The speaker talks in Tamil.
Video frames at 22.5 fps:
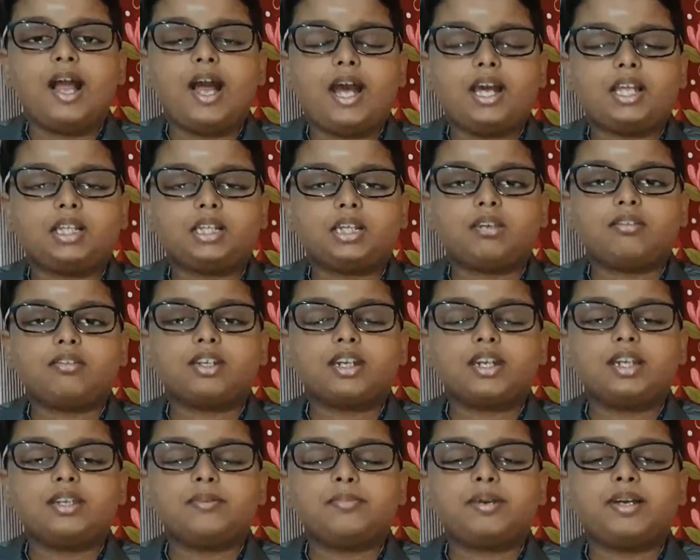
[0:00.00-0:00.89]
அதுக்கு அவங்க
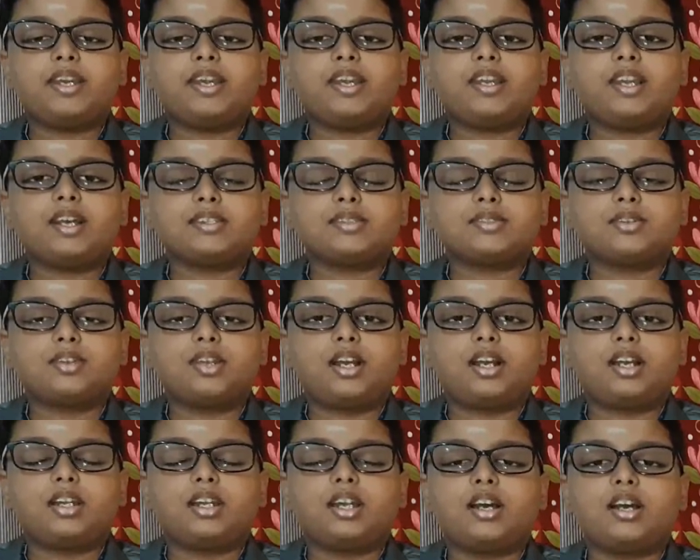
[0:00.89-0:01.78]
ரெண்டு பேரும் என்ன
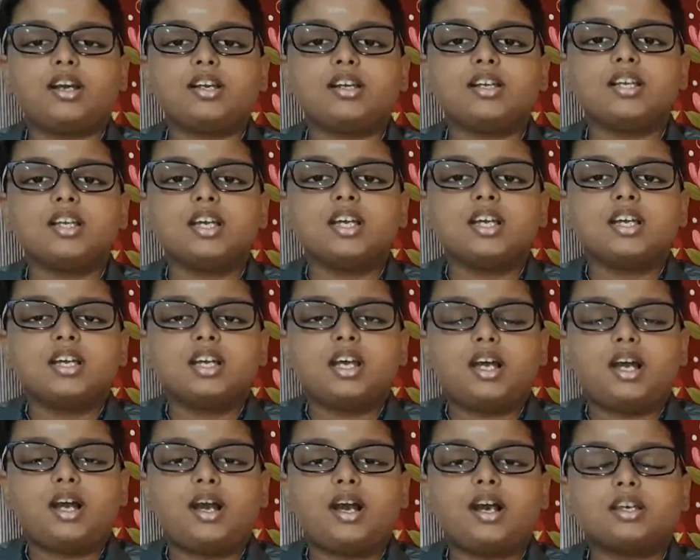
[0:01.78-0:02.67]
சொன்னாங்கன்னா
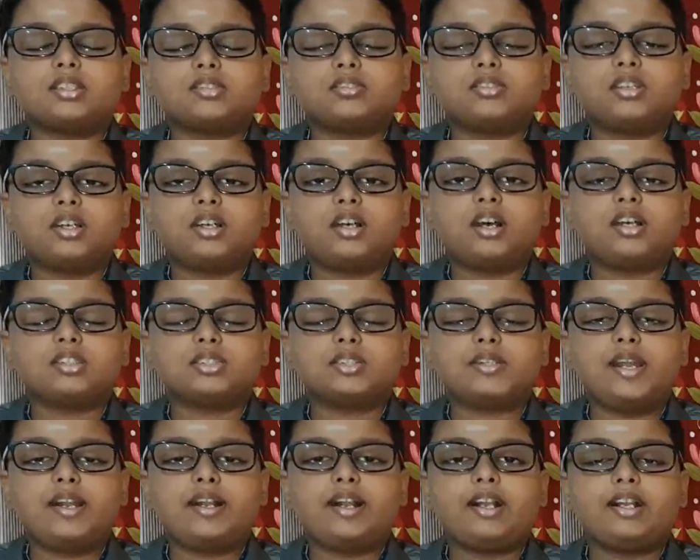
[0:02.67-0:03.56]
அசு
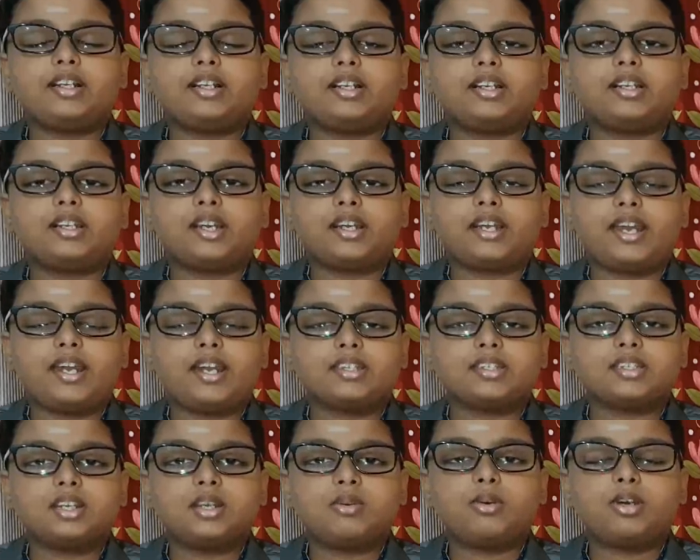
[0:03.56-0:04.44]
அசுரர்களுக்கு
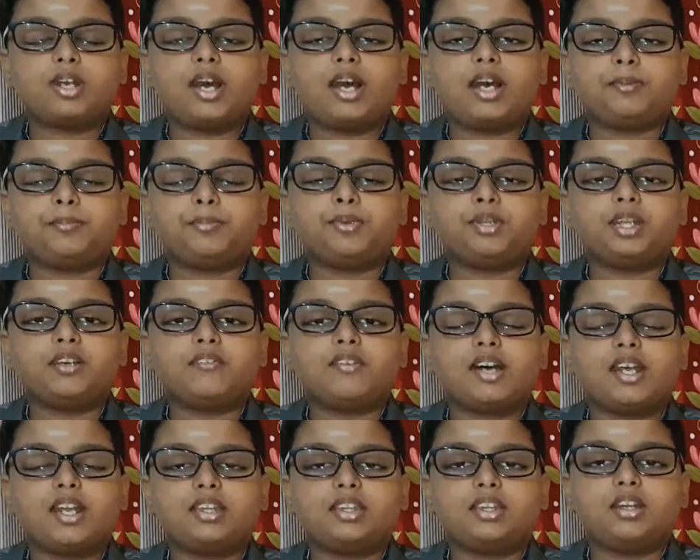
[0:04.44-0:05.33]
கிடைச்ச ஒரு அற்புத
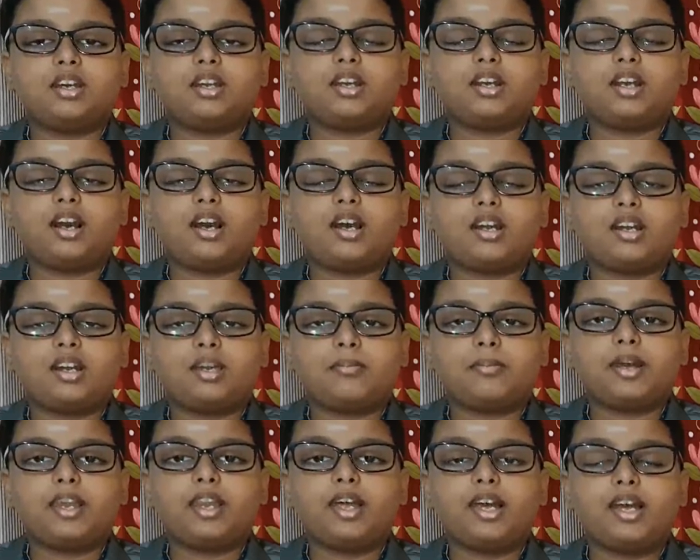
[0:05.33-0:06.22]
வரத்தான
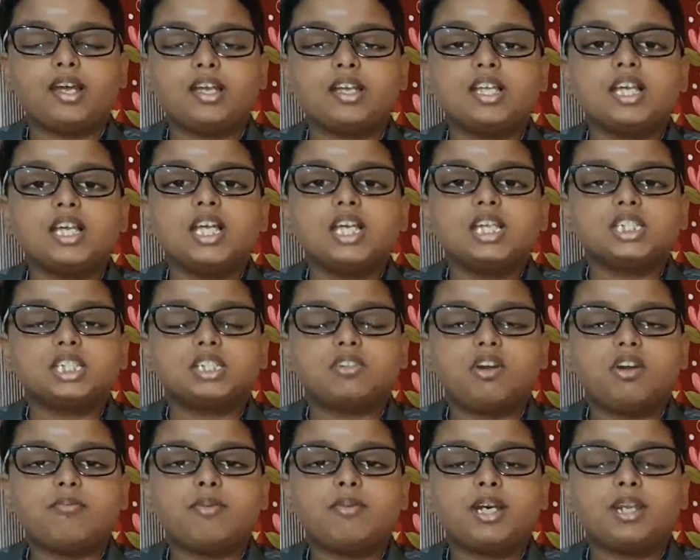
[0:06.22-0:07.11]
காரணமால்
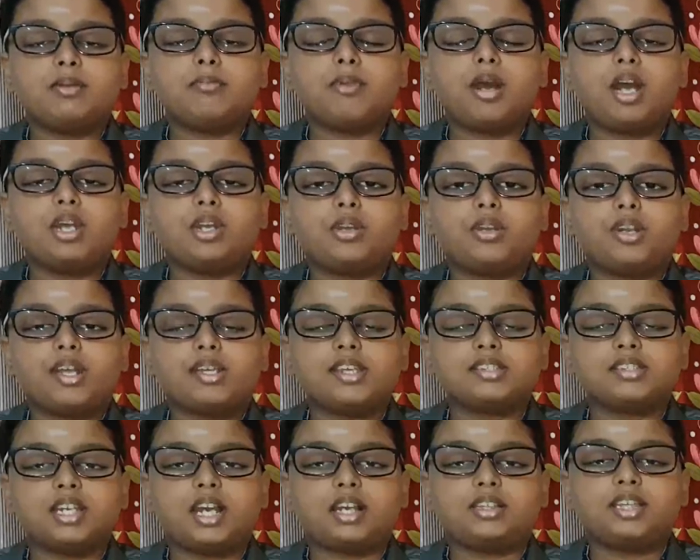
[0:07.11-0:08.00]
சிவபெருமானோட
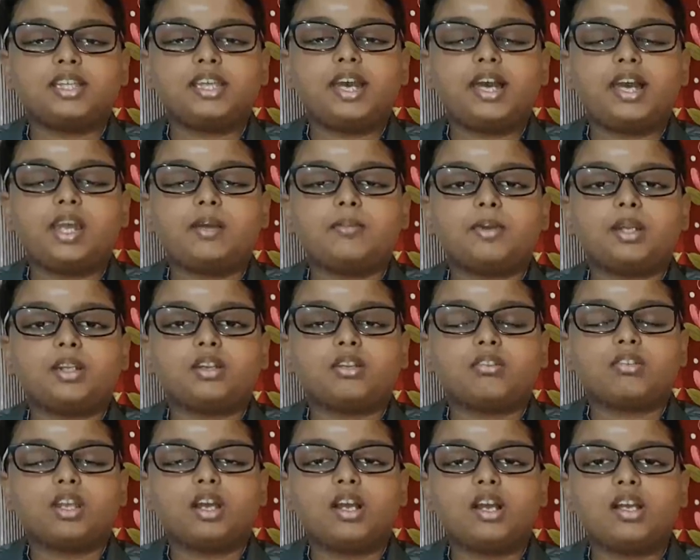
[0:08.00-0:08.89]
சக்தியால்
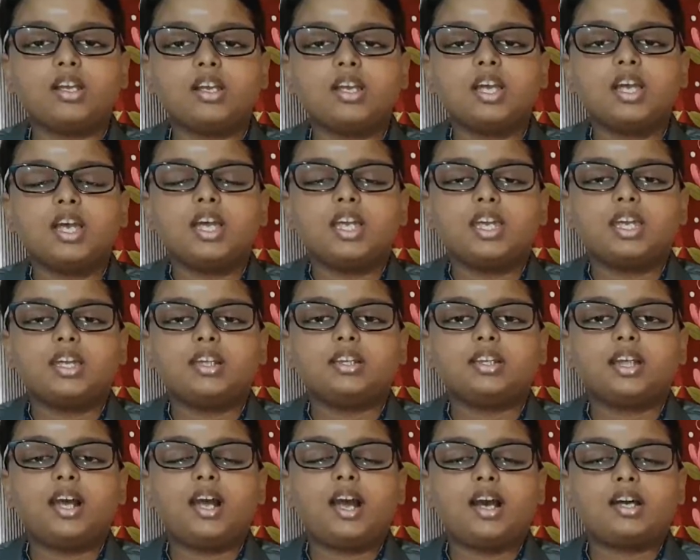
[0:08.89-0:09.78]
மட்டும்தான்
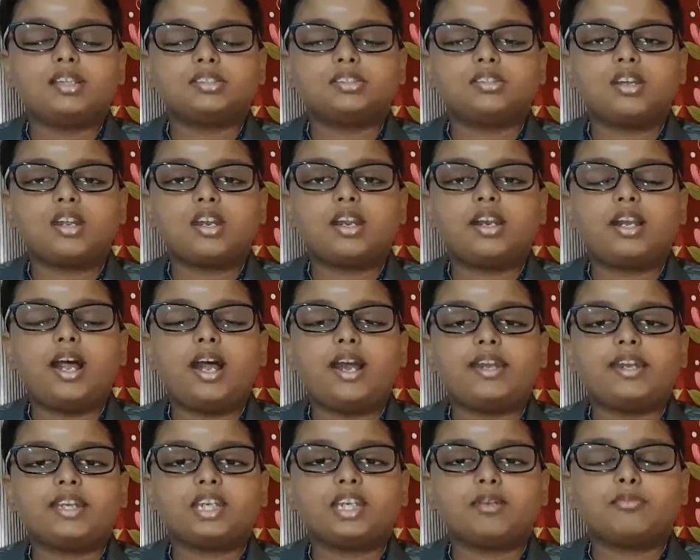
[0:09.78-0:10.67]
இந்த அசுரர்களை
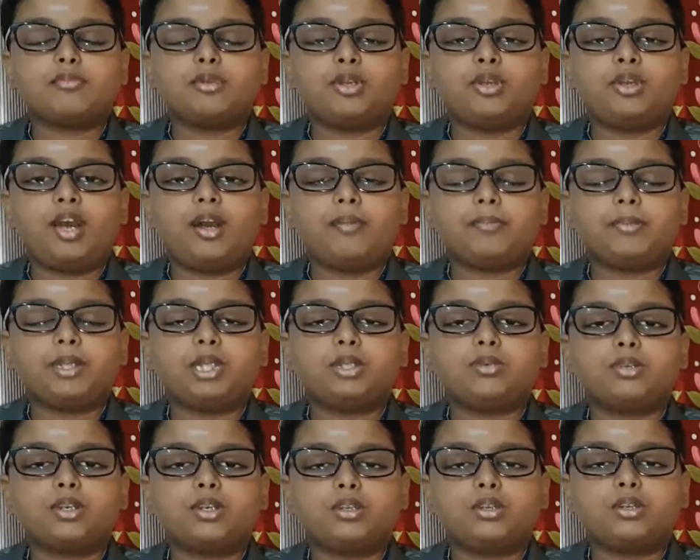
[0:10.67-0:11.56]
அழிக்க முடியும்
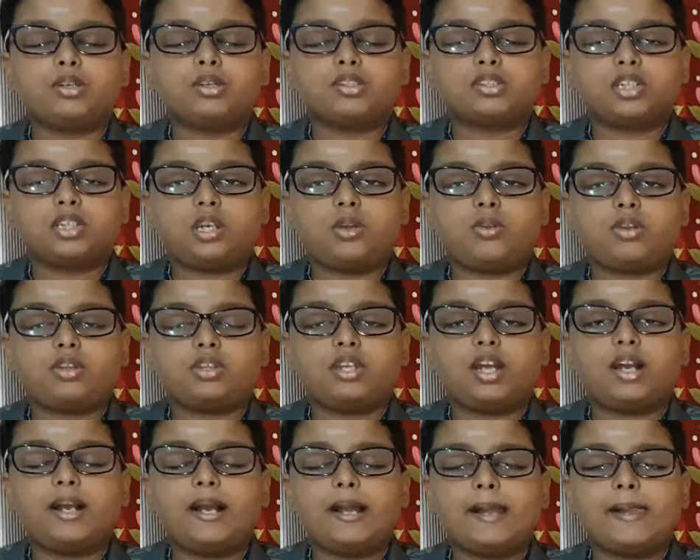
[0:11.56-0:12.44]
அப்படின்னு ஒரு யோசனை
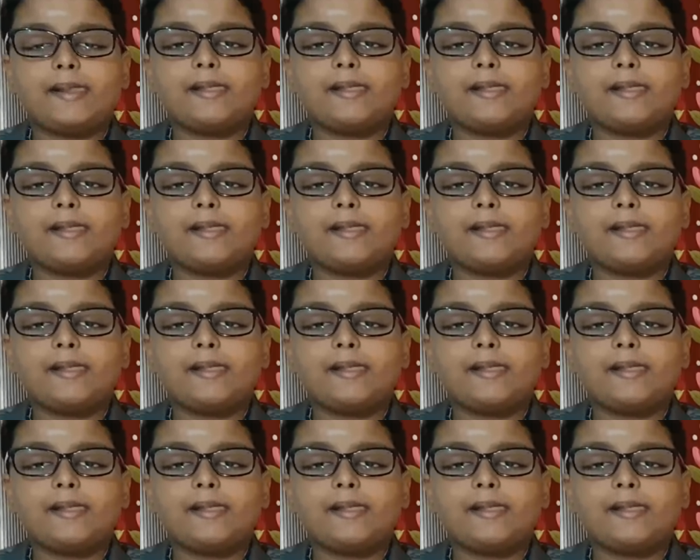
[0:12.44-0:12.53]
கொடுத்தாங்க